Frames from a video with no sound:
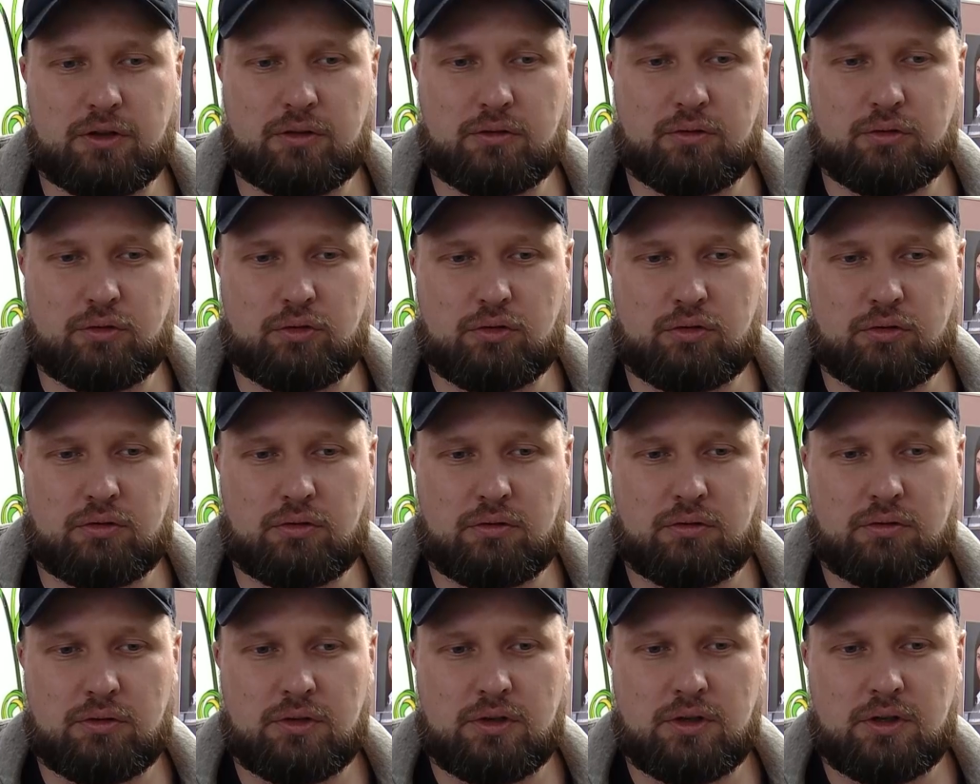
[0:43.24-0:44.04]

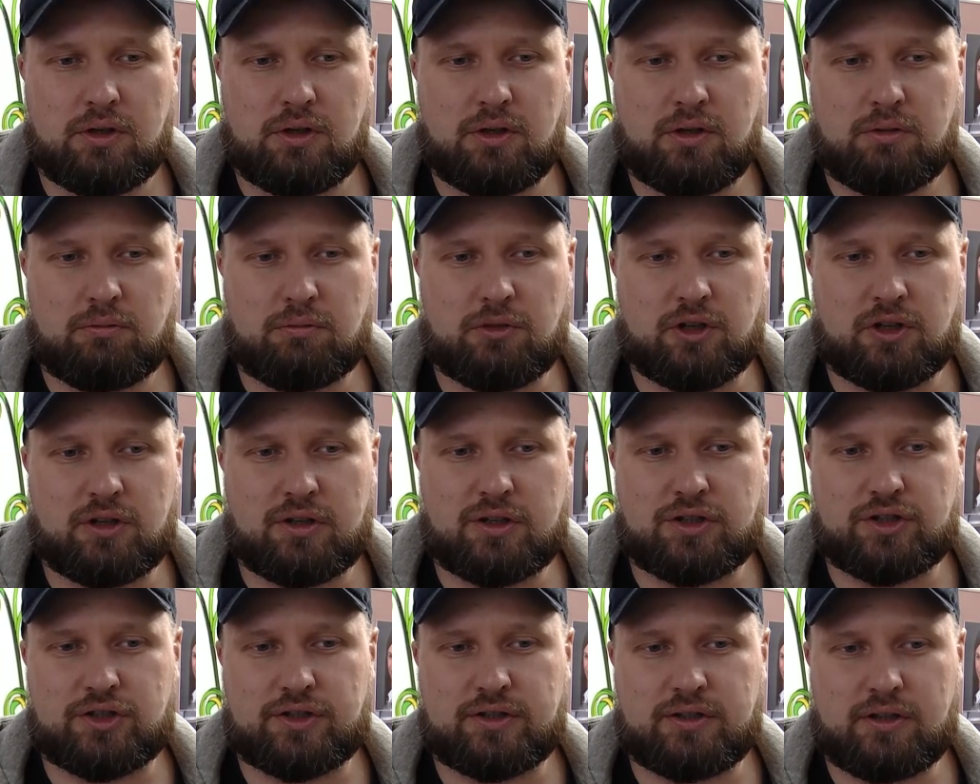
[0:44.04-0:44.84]
но, мне
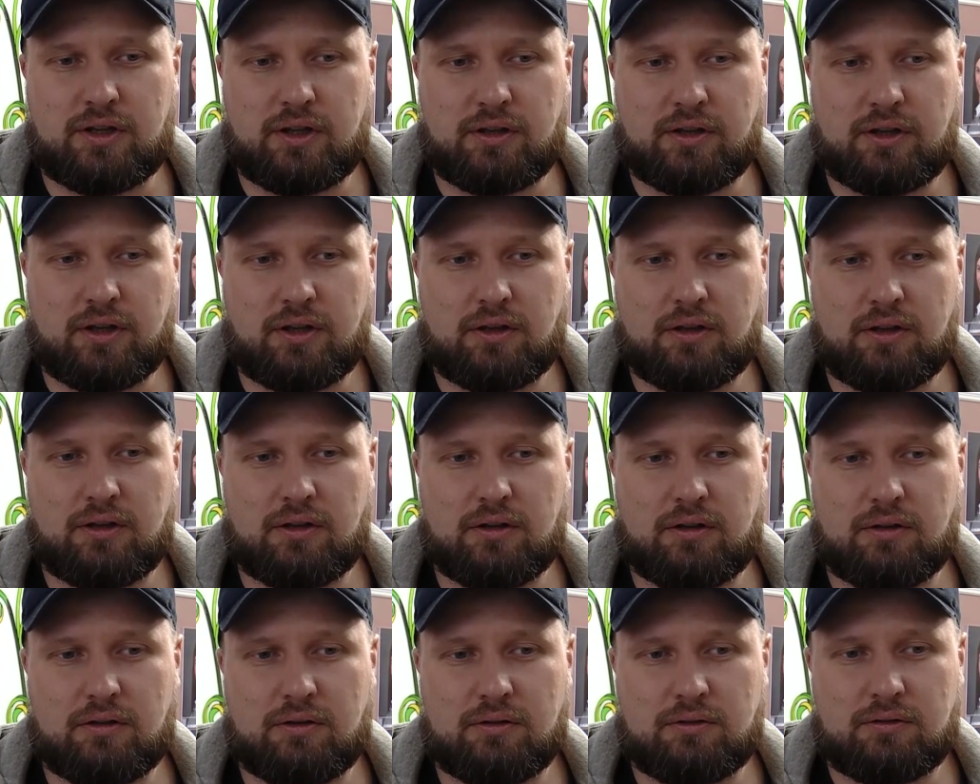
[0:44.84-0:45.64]
кажется, она
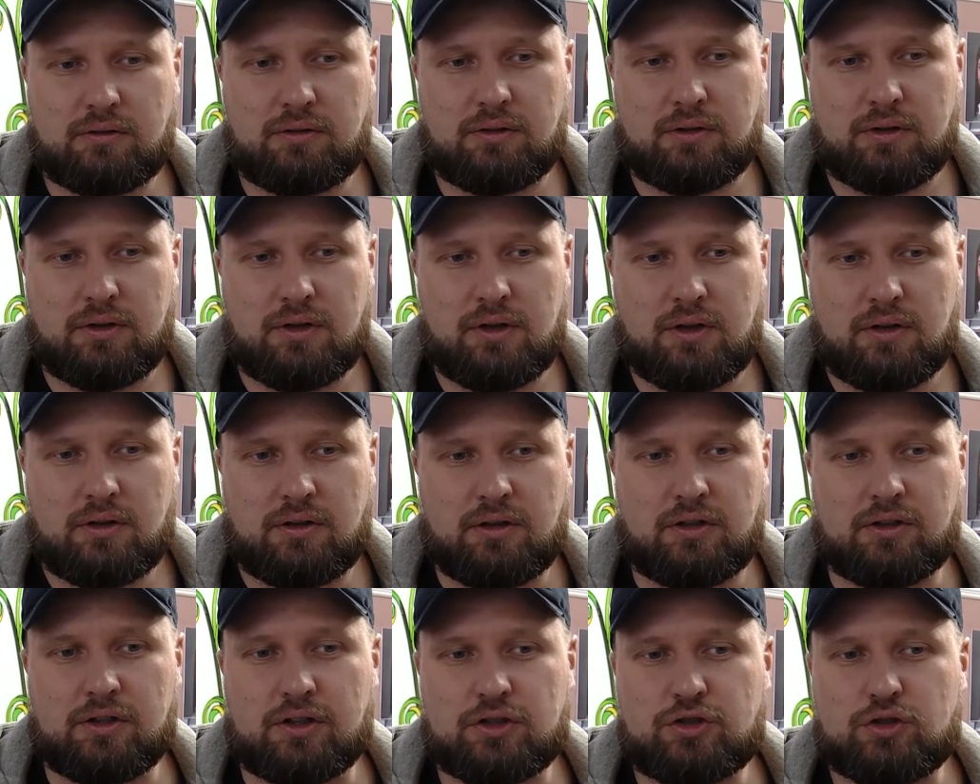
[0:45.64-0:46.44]
не,
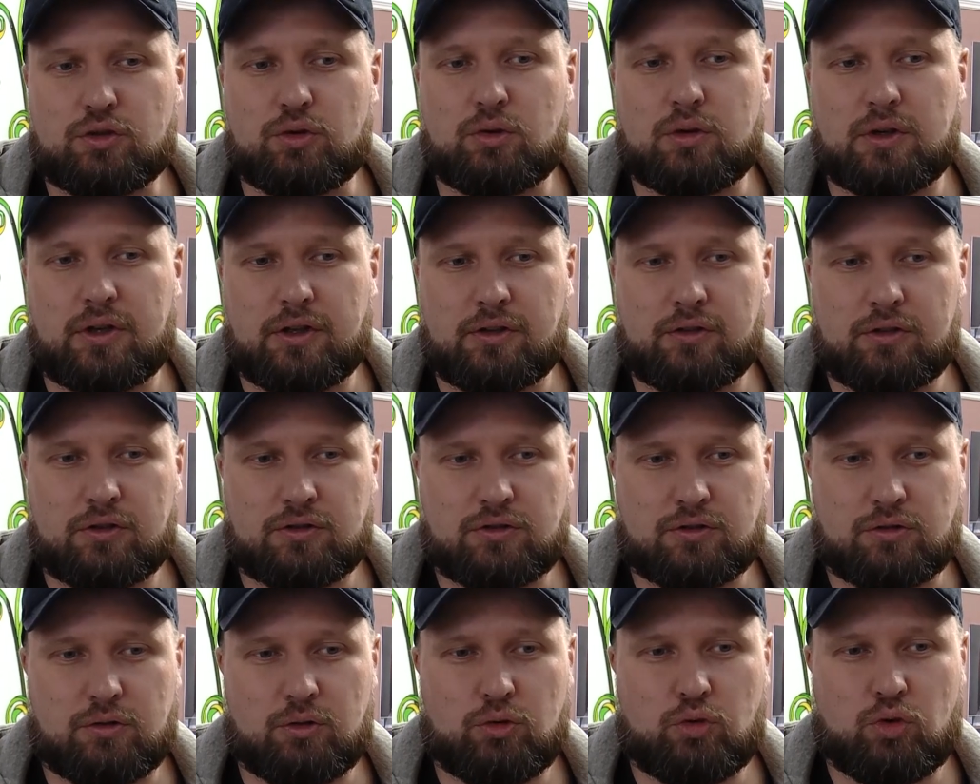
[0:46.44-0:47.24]
не настолько на
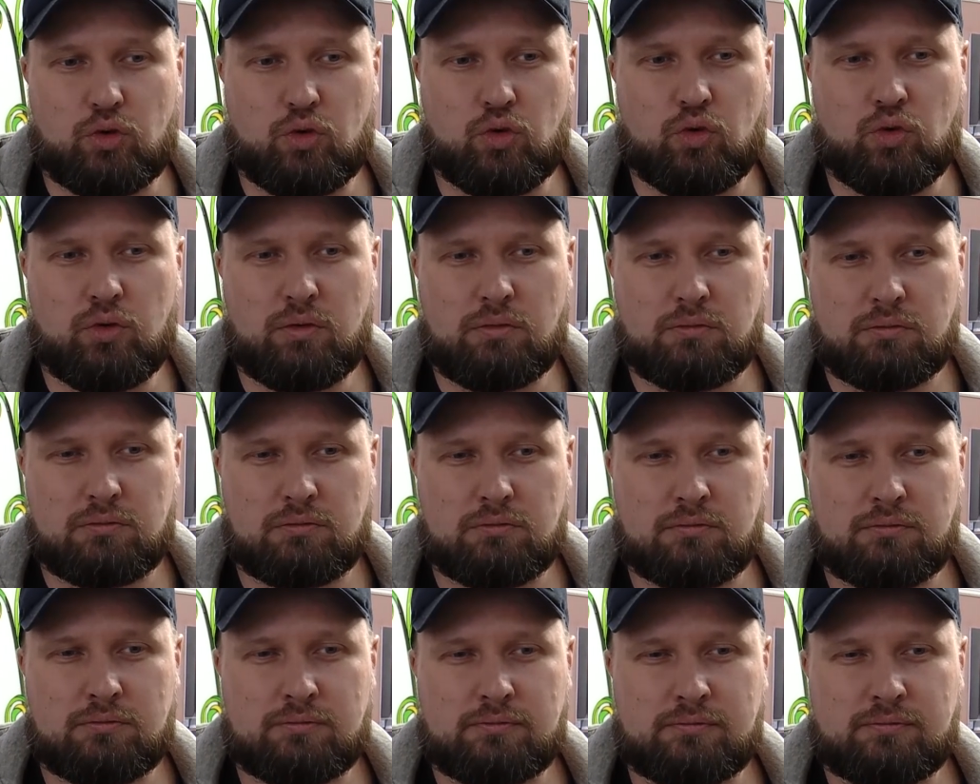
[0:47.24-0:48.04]
слуху,
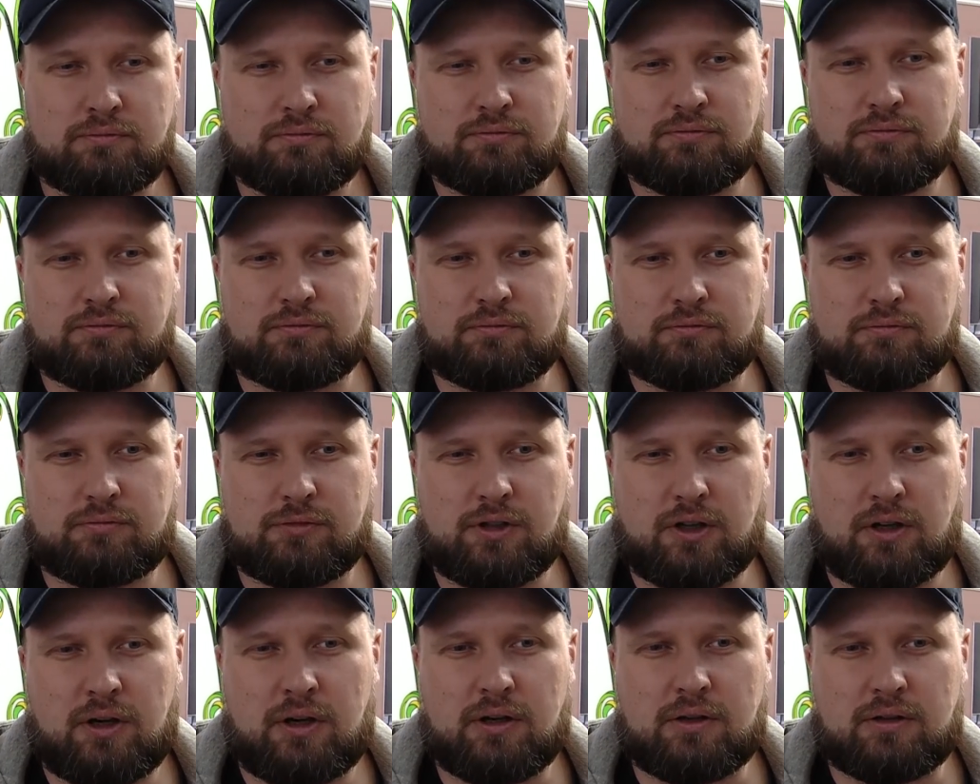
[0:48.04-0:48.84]

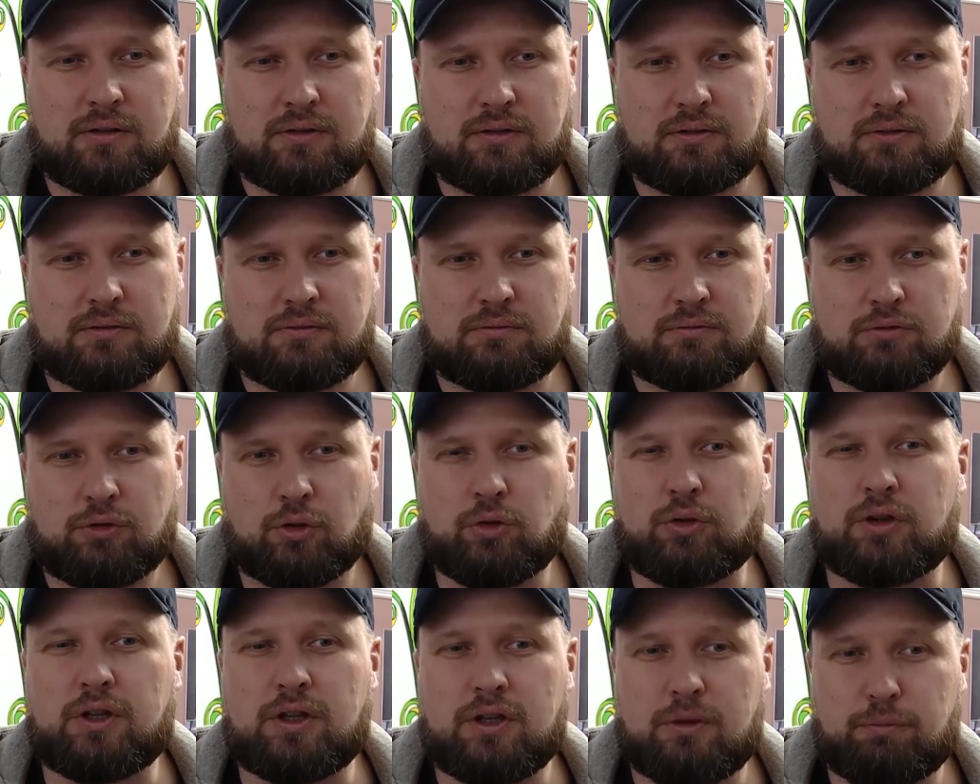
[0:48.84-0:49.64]
как
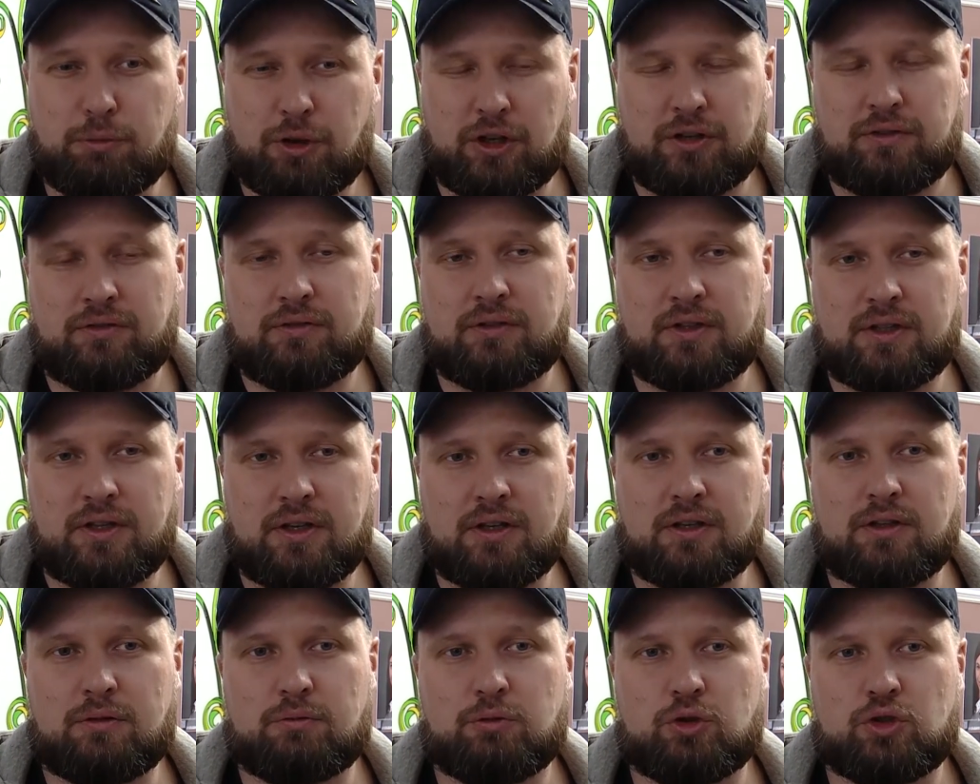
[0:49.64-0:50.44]
другие
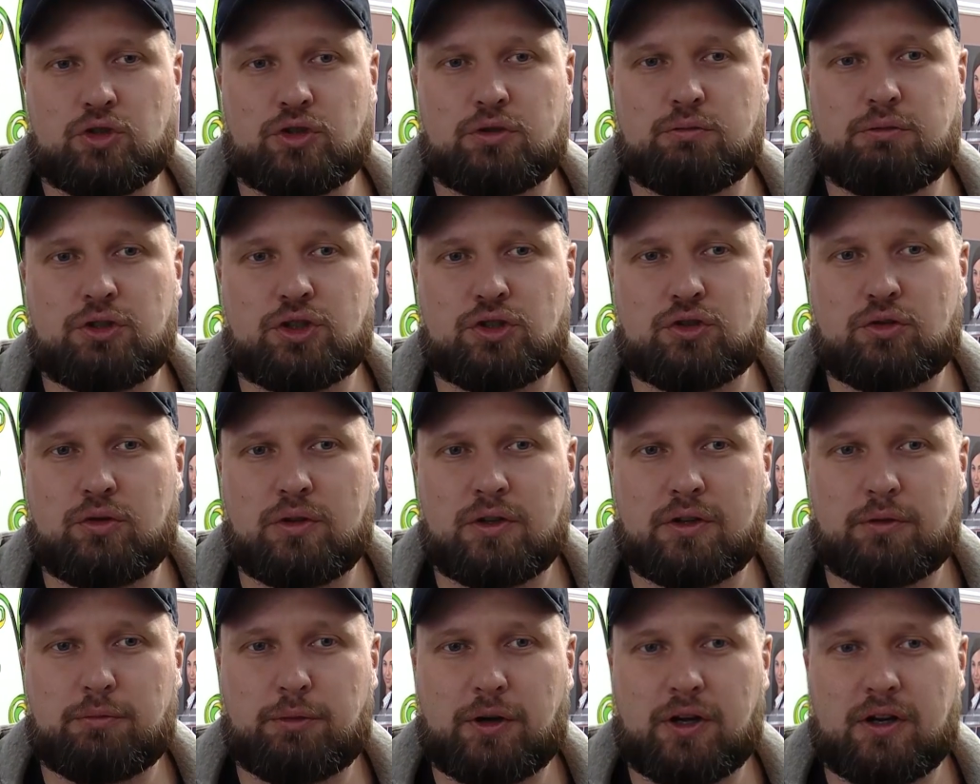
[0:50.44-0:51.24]
произведения, может быть,
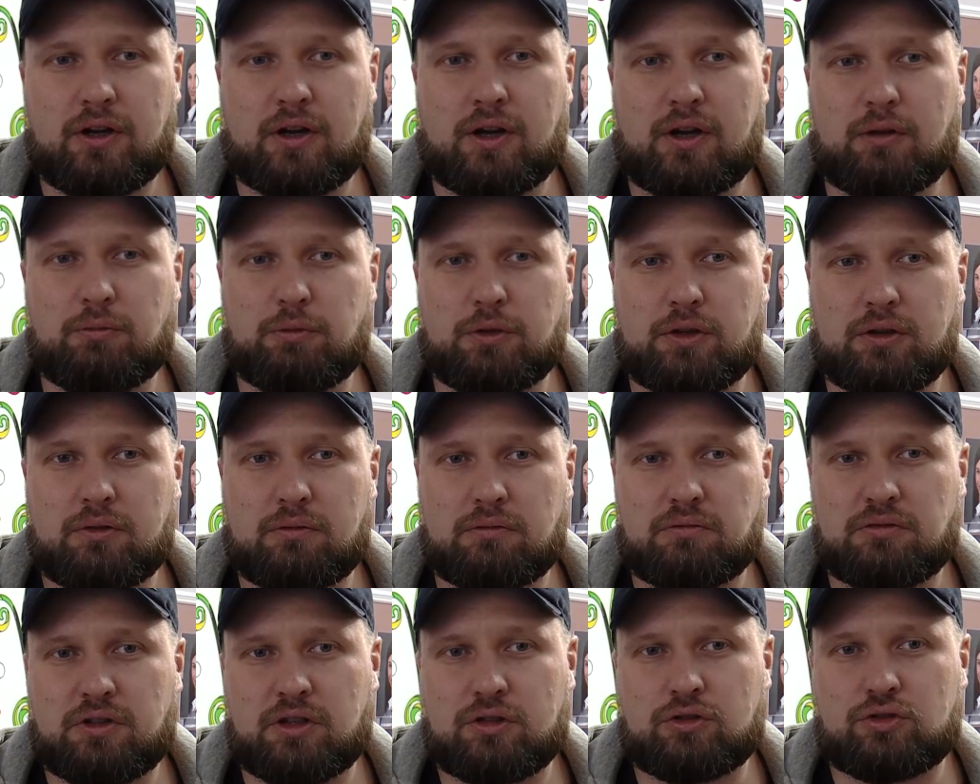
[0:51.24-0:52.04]
школьной программы.
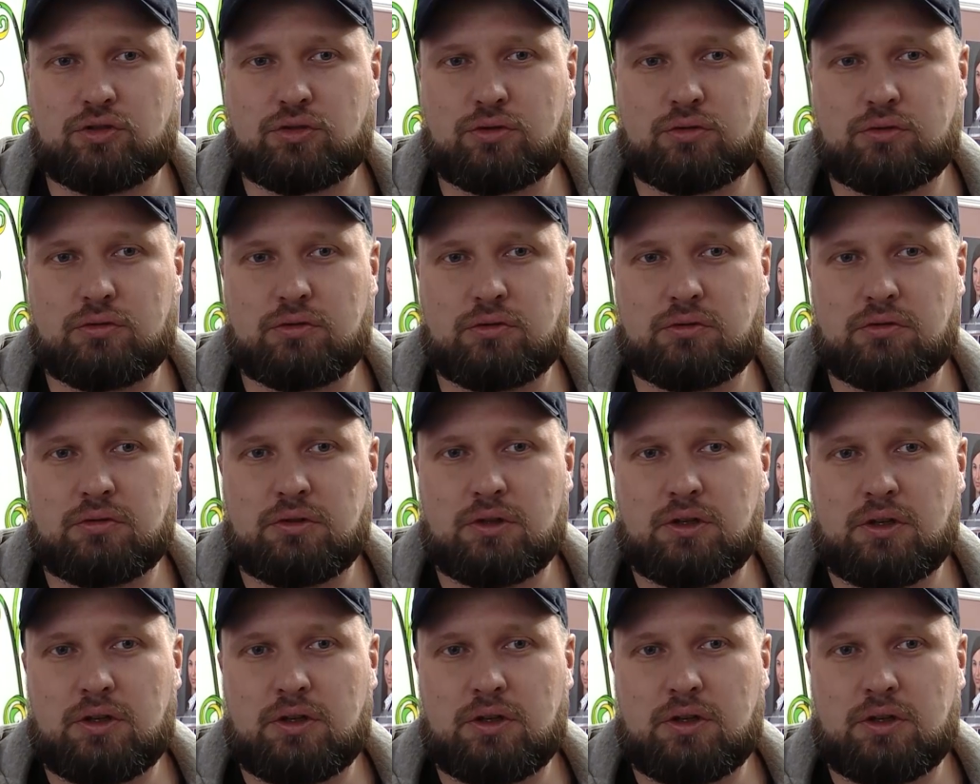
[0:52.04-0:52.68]
Так что